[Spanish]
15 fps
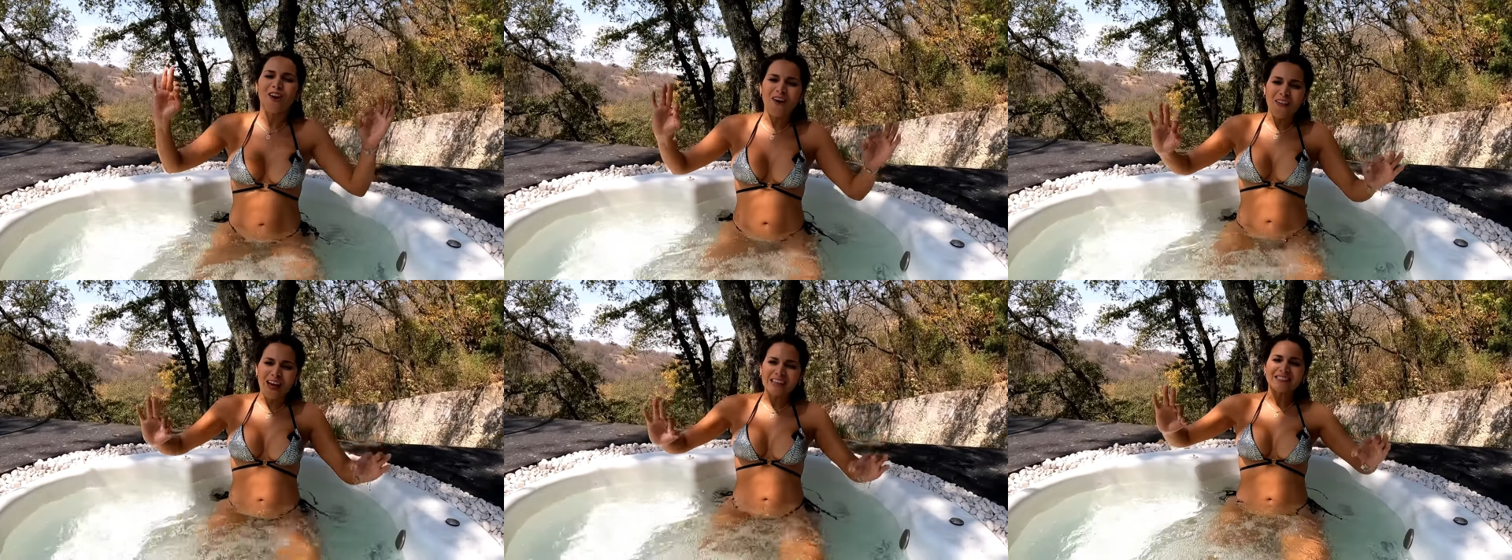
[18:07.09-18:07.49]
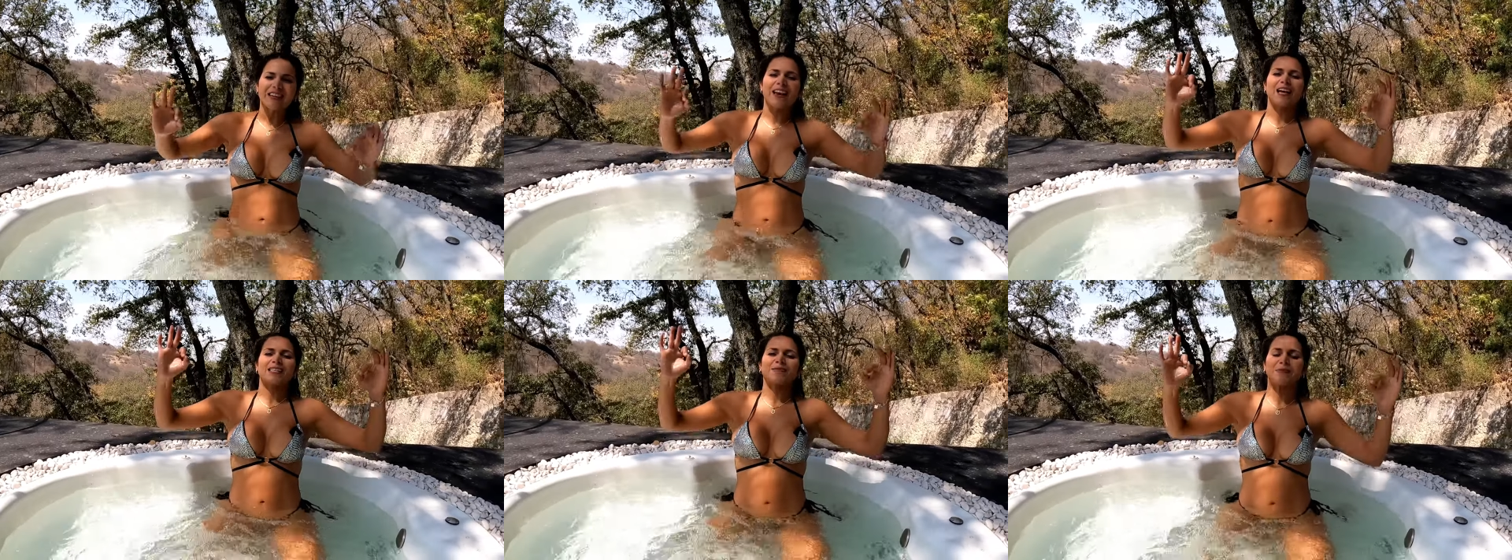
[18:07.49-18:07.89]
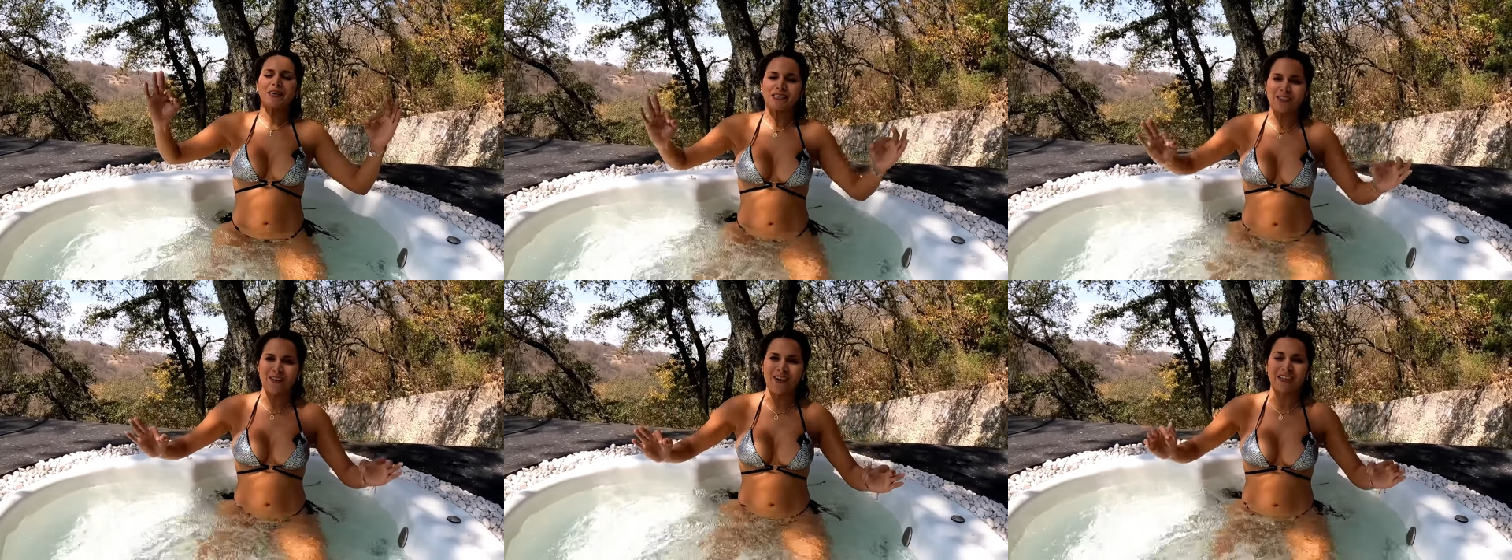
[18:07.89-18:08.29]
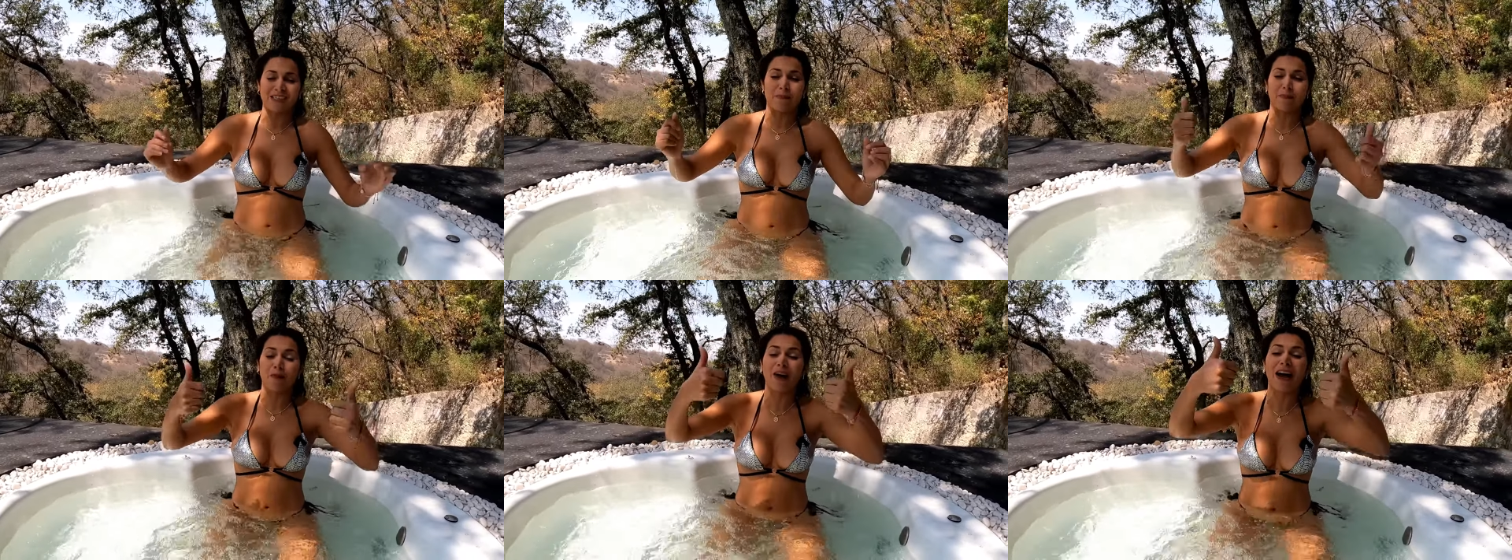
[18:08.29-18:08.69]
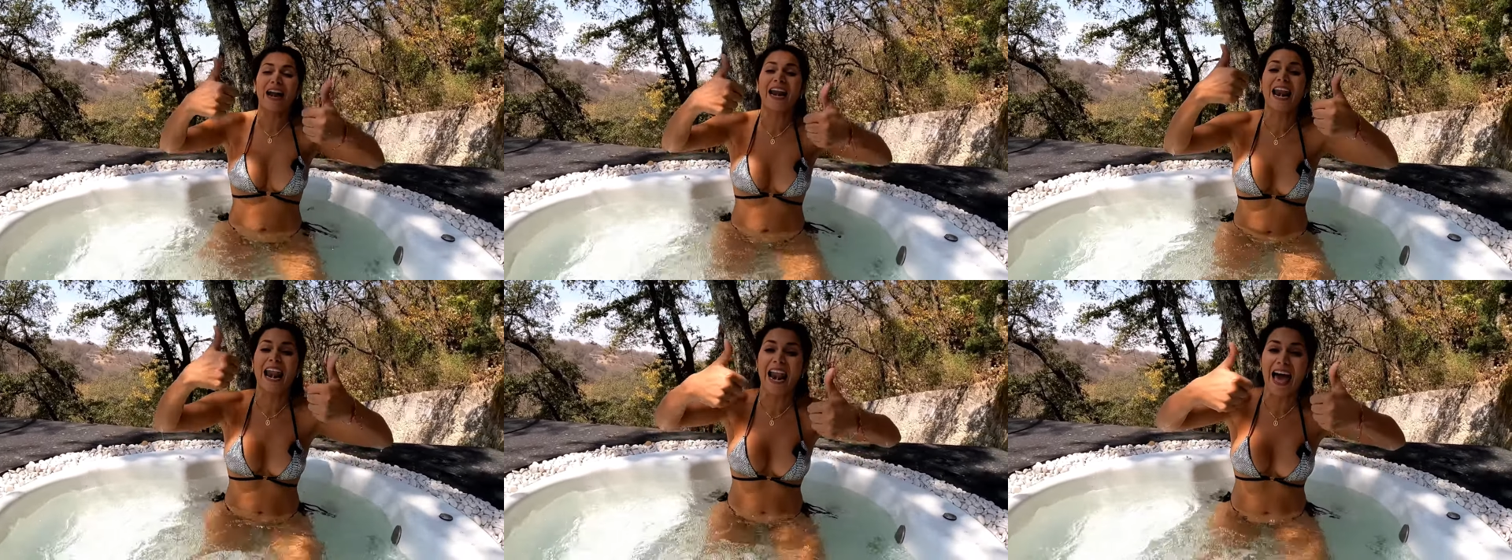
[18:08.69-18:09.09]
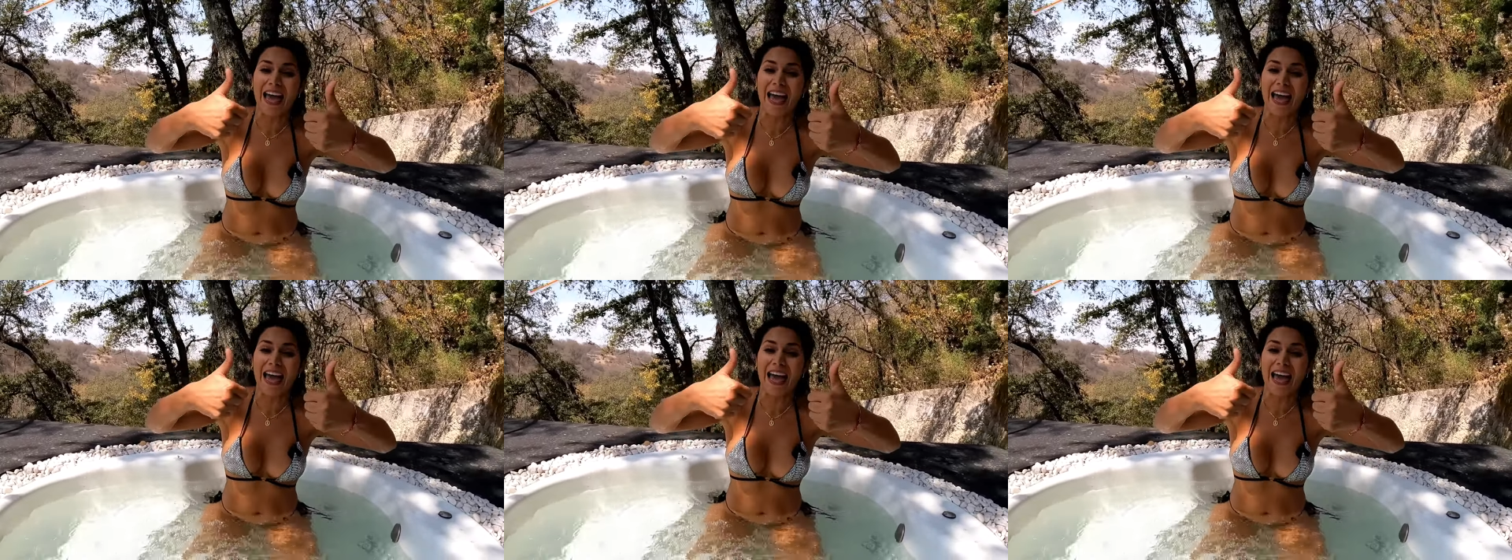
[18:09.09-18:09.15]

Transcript: todas las personas que pongan